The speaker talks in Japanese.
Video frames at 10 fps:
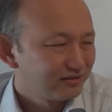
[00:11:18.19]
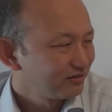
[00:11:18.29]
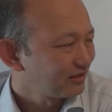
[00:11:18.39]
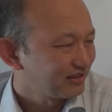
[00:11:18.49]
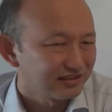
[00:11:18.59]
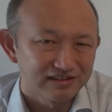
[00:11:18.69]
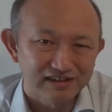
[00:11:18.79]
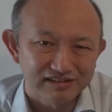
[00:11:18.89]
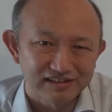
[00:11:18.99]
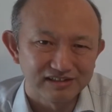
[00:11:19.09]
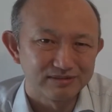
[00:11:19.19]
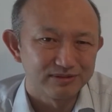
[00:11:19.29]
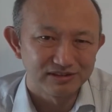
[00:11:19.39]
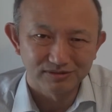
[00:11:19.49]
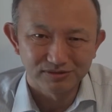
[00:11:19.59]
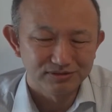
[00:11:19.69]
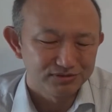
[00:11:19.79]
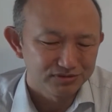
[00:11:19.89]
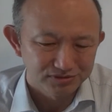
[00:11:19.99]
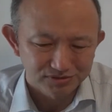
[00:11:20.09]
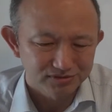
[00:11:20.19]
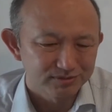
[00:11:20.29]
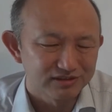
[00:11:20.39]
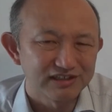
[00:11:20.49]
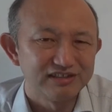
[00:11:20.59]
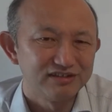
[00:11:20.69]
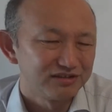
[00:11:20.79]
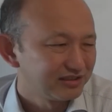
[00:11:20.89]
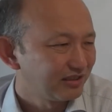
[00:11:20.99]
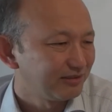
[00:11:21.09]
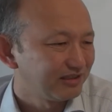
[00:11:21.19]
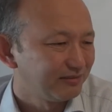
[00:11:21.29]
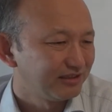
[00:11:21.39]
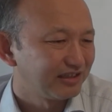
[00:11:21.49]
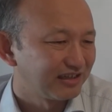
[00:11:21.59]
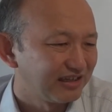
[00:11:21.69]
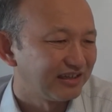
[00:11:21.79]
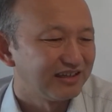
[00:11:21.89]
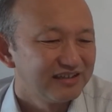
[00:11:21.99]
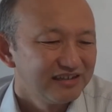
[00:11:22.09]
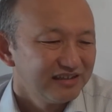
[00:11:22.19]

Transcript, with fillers: るどんなチャンネルがあるかなと思ってこう YouTube の中いろいろ調べてみたら